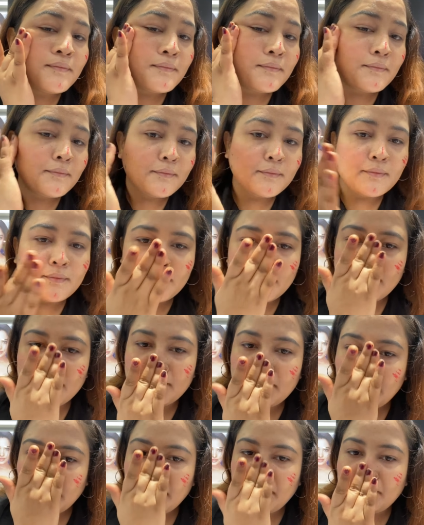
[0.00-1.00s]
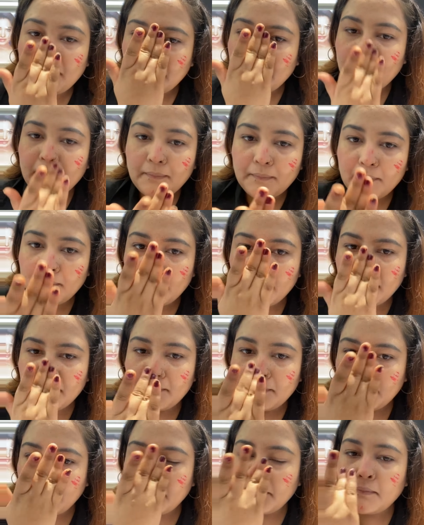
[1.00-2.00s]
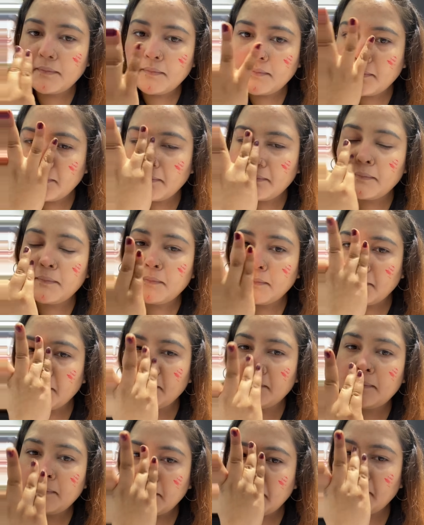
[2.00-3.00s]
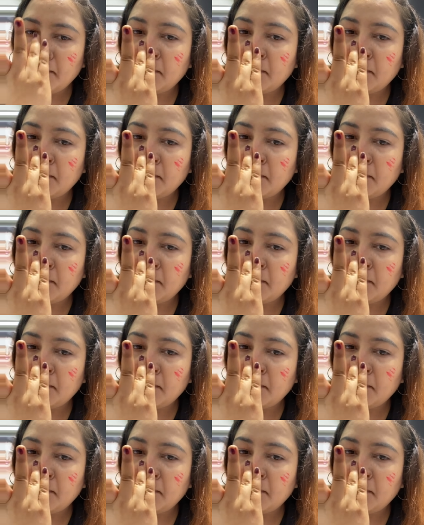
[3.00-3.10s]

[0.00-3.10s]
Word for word: इट्स ब्लेंड वेरी वेल ऐसी स्किन में से मेल्ट सा हो